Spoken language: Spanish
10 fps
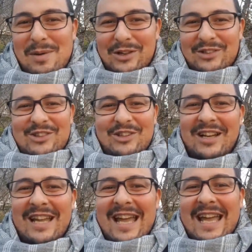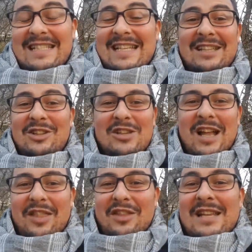pronto estas
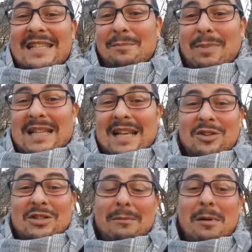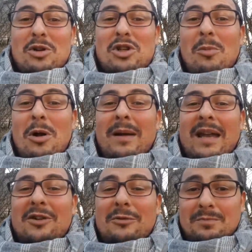intoxicaciones se pasan. O sea, vemos como el
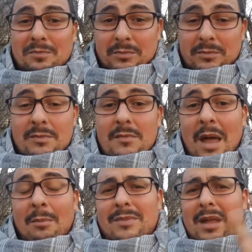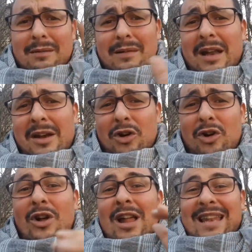veneno el veneno
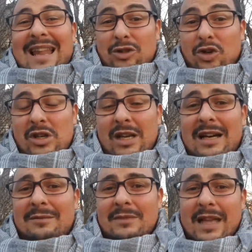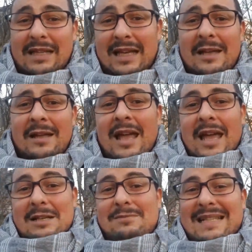no, la toxina que tiene
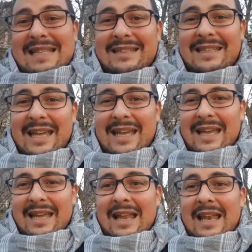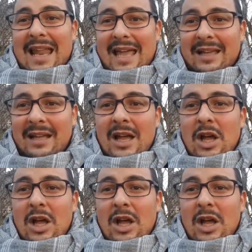es bastante light.